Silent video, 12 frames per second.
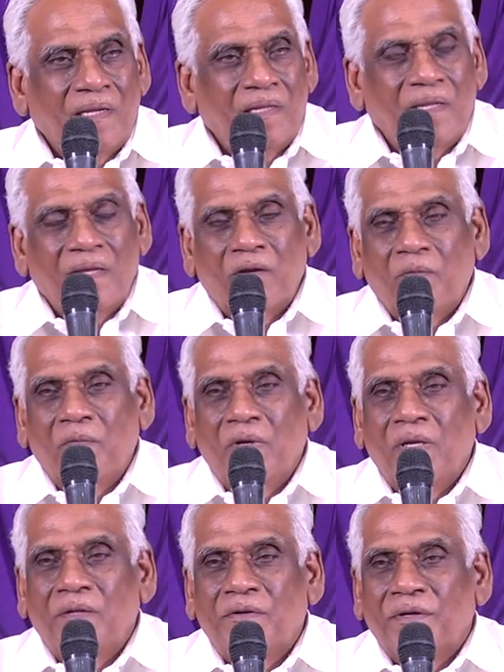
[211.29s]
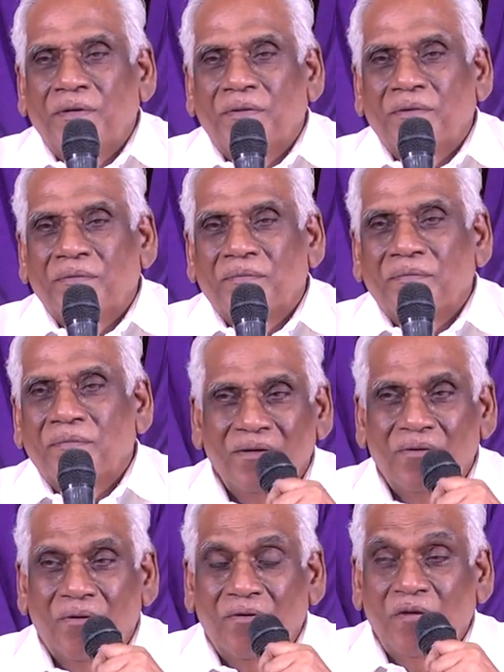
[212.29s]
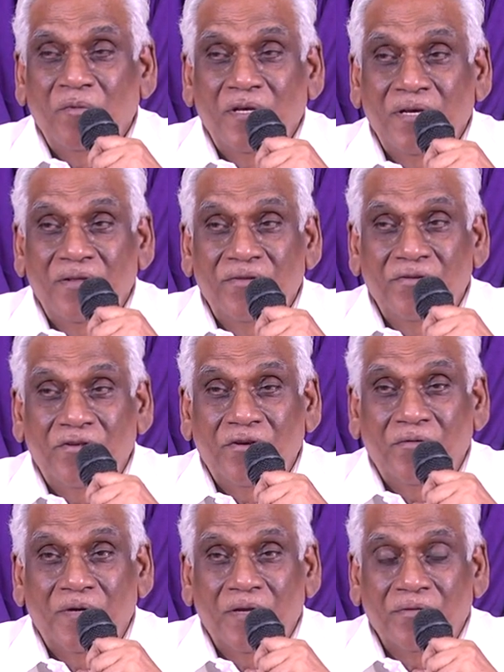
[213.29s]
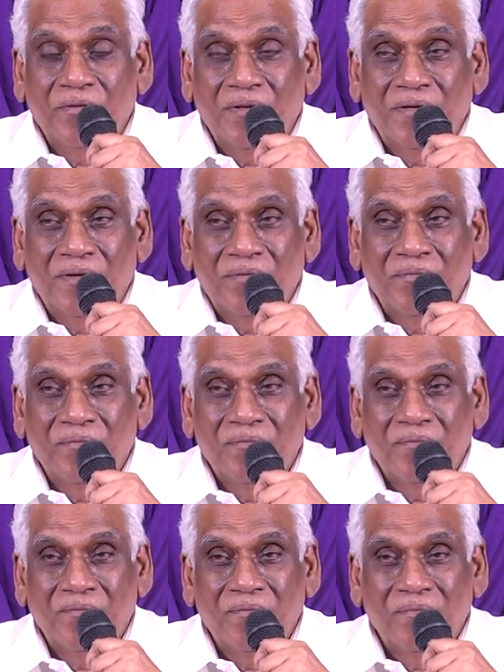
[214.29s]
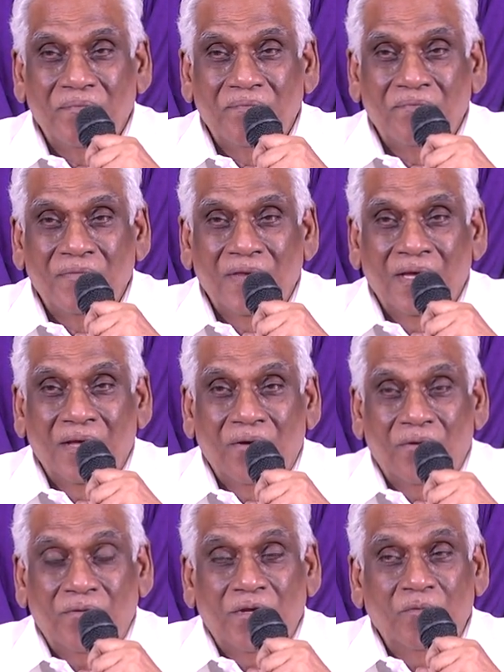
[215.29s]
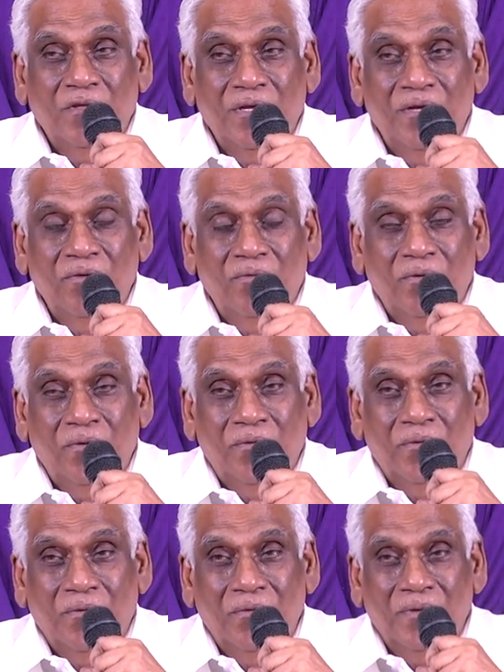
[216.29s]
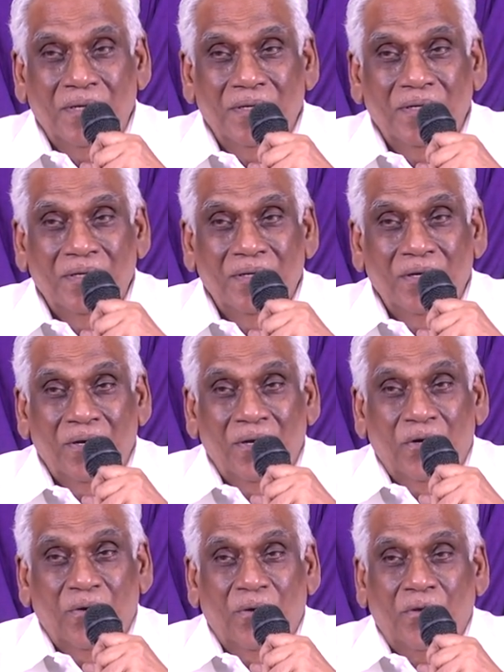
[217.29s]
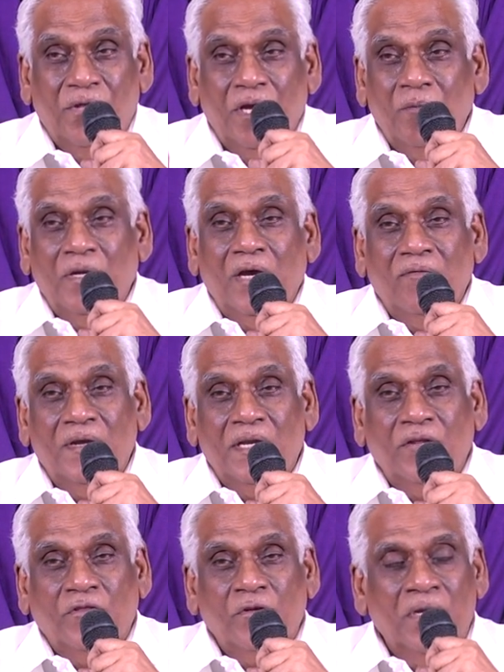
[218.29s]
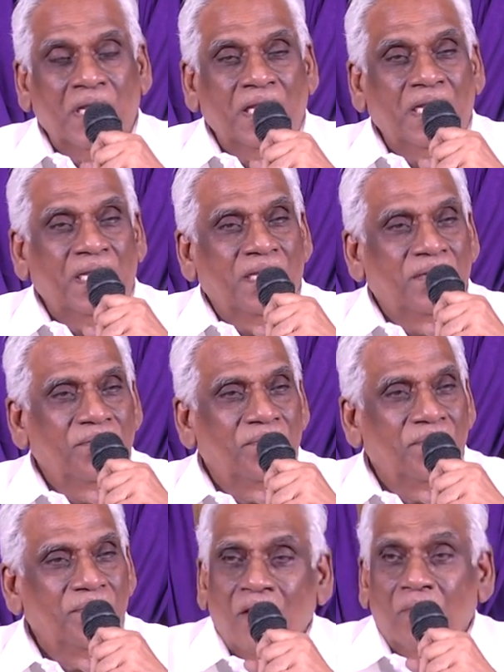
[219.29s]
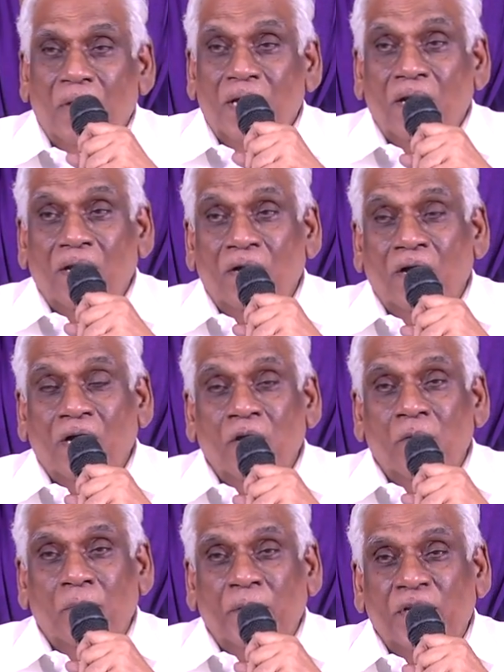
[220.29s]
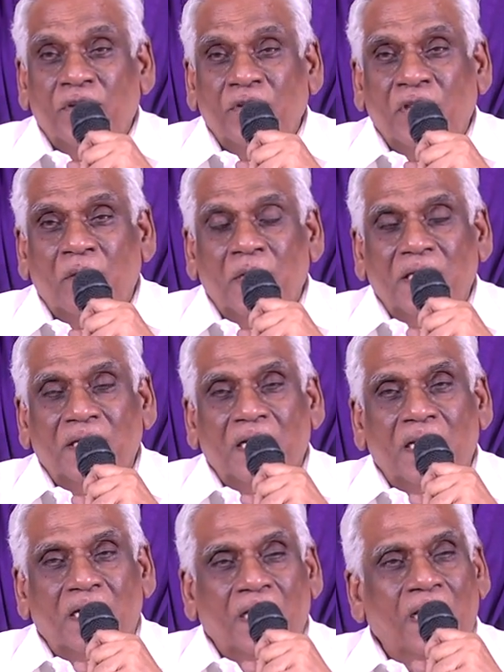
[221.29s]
నీకు మేలు చేయదు హృదయం ఏ దిశకు వెళుతుంది హృదయం దేని కోరుకుంటుంది హృదయం ఎవరిని ఎత్తుకున్నదే పరలోకము పరిశుద్ధమైంది కనుక